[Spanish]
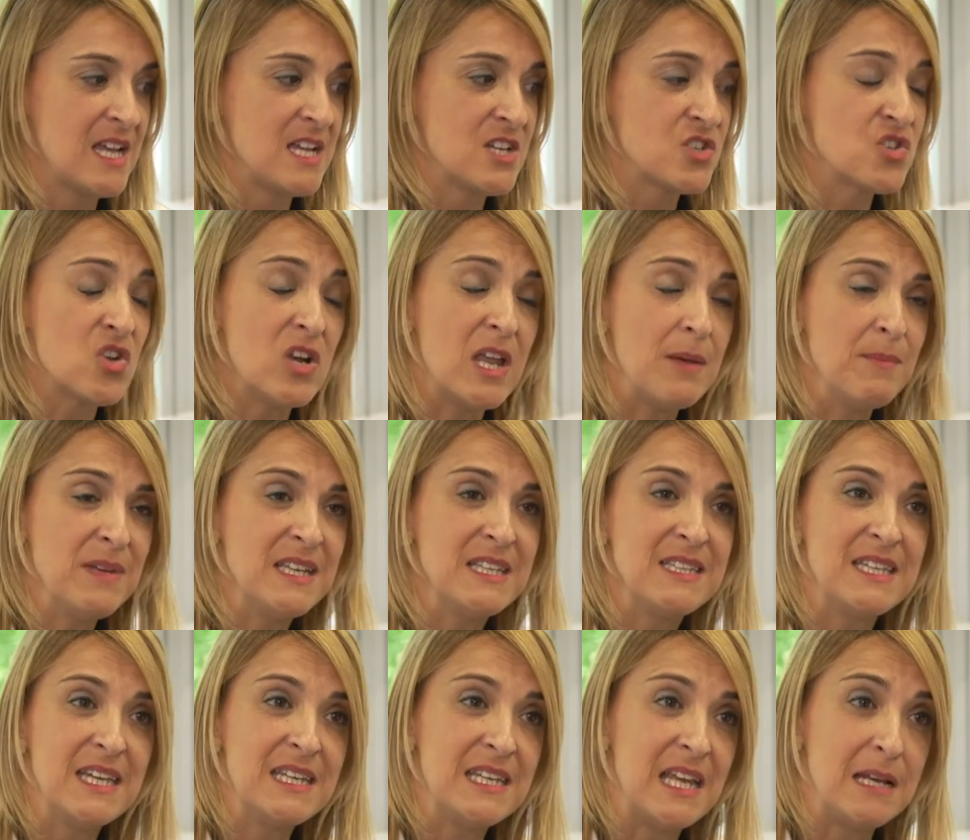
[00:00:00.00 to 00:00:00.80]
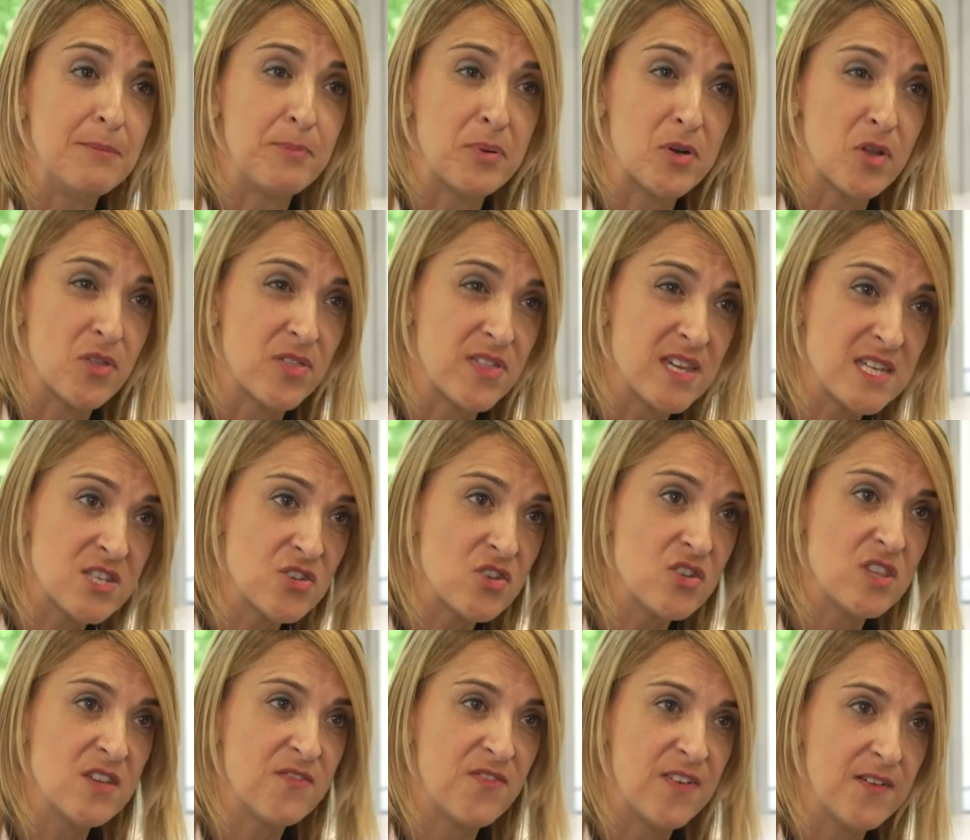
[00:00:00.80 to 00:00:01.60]
solamente en el
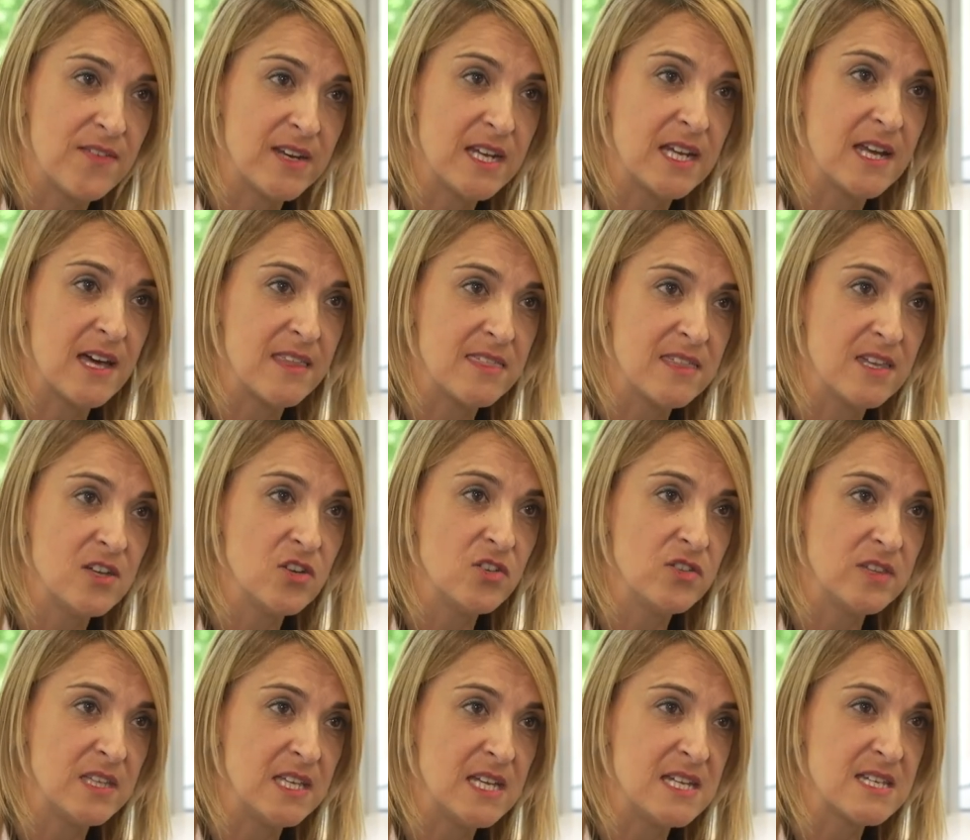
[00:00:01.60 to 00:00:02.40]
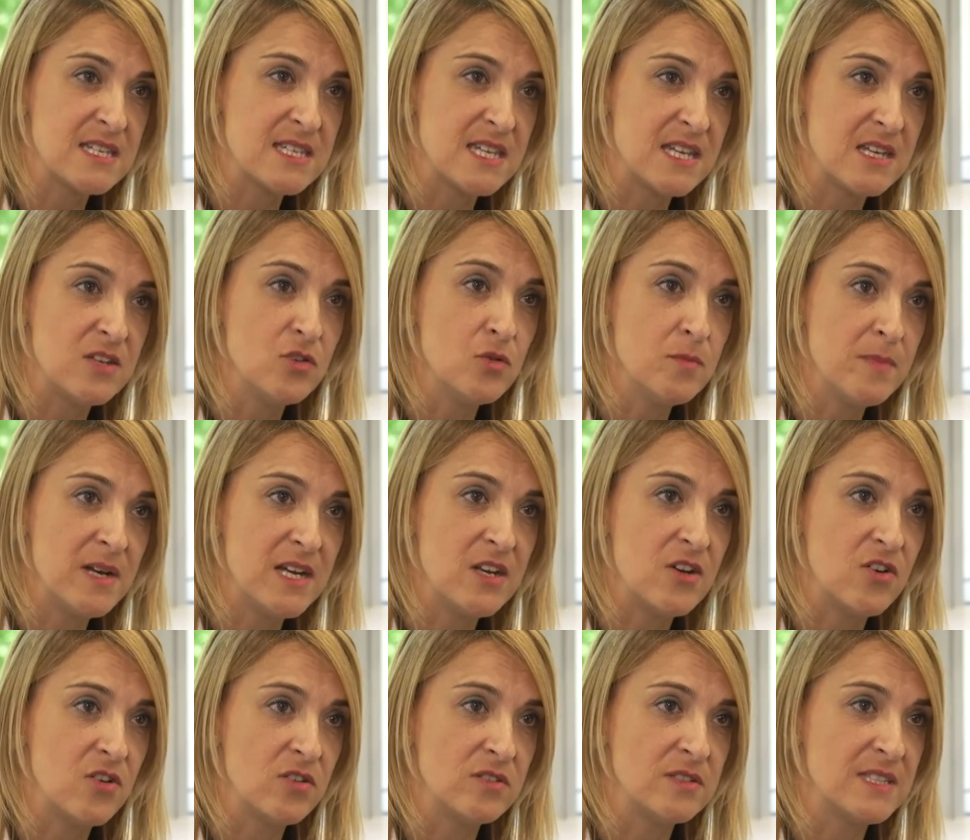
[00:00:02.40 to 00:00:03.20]
proceso de fabricación de ese
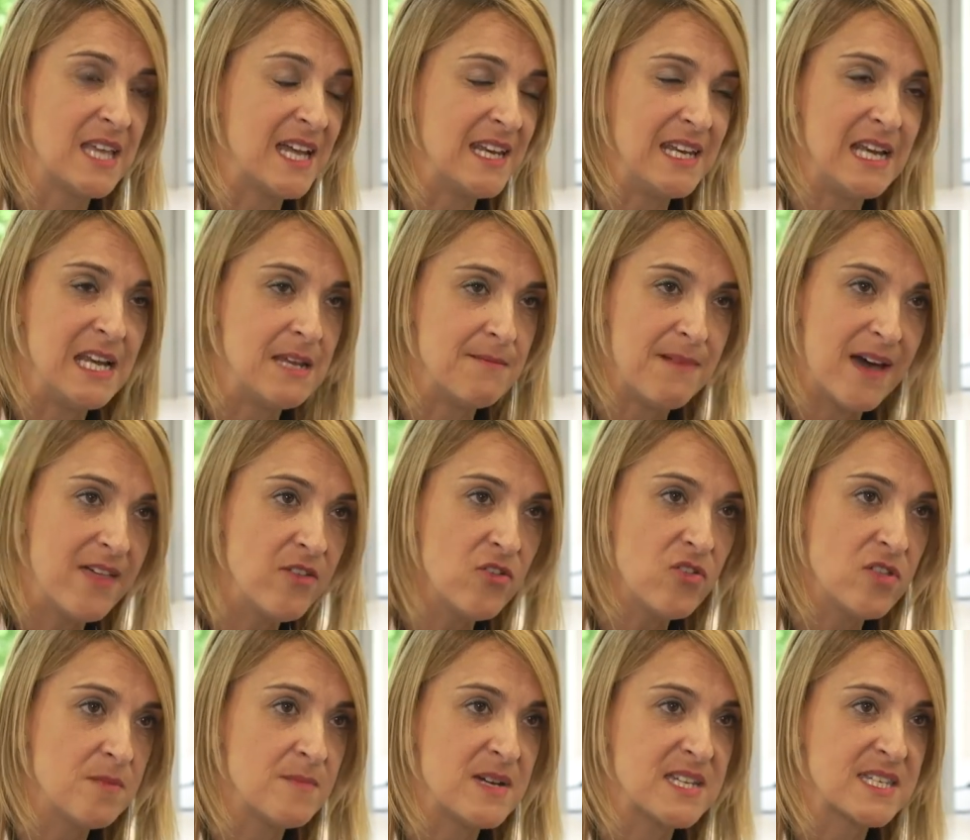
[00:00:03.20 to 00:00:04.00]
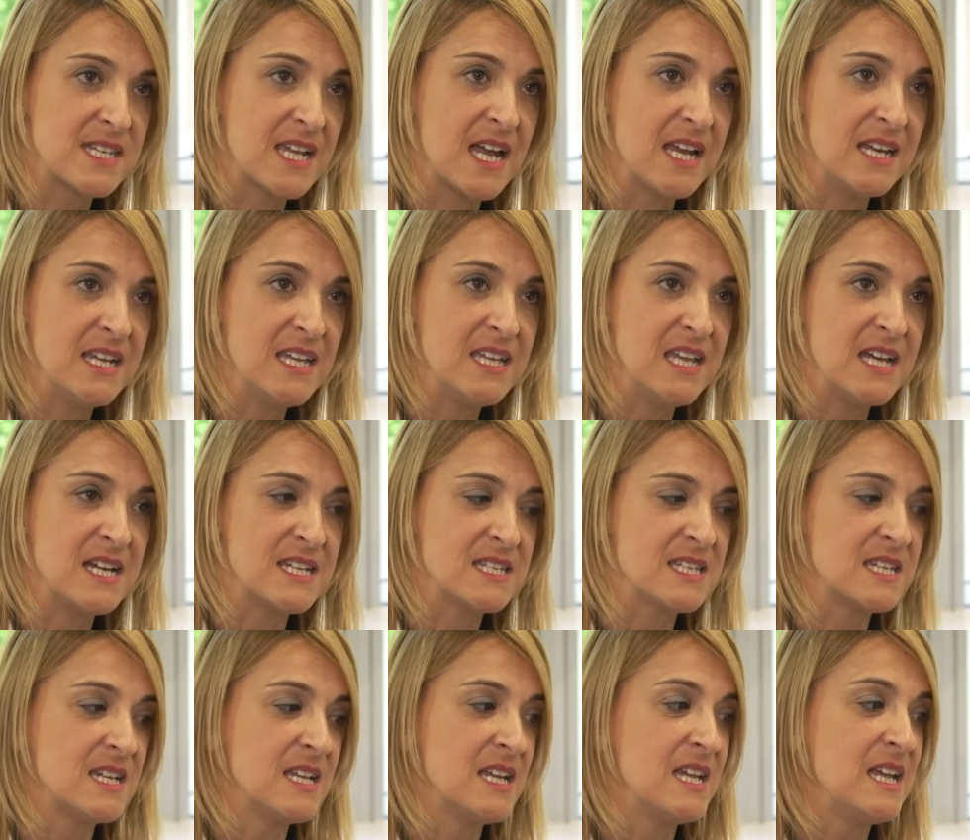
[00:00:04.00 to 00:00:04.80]
número tan elevado de
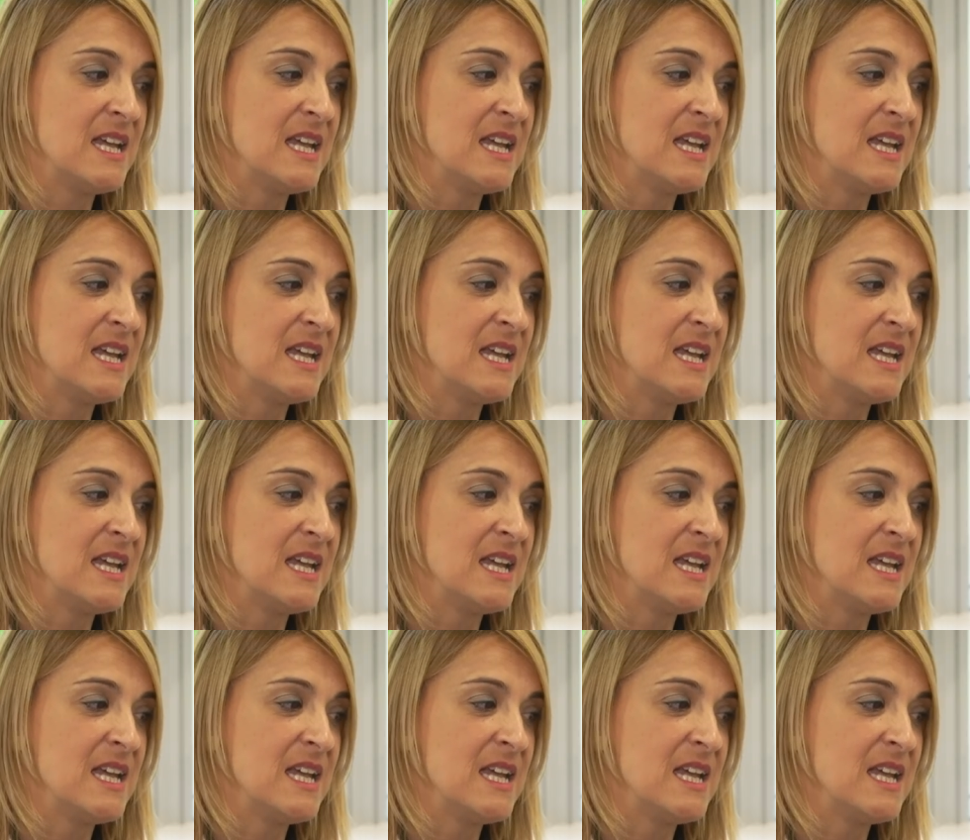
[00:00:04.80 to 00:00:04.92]
mascarillas